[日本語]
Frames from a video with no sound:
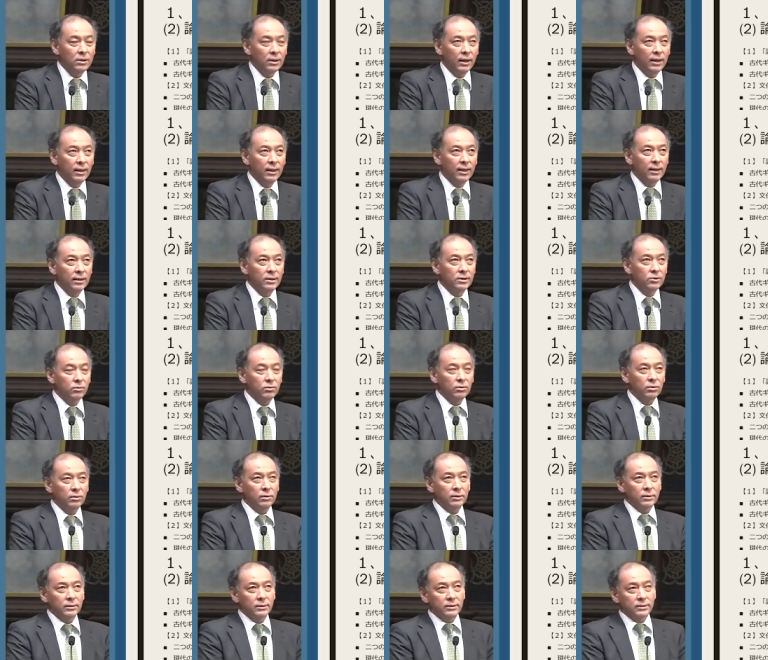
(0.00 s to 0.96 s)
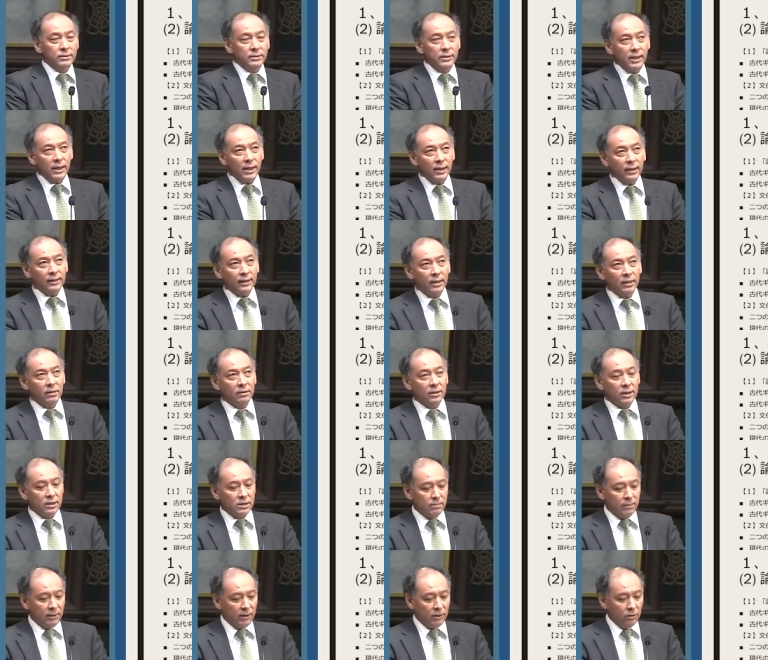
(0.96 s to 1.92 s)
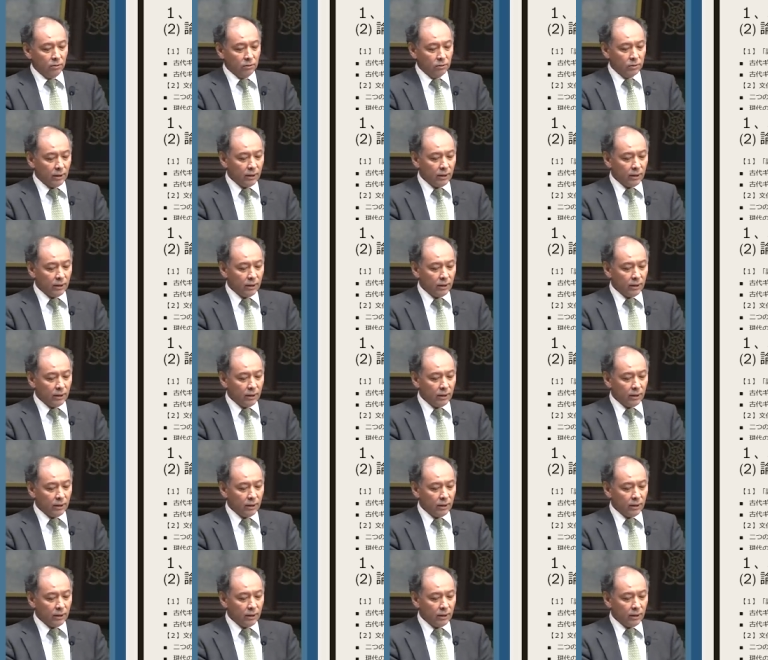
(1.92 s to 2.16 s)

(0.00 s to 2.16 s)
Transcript: えー、その正反対の立場で言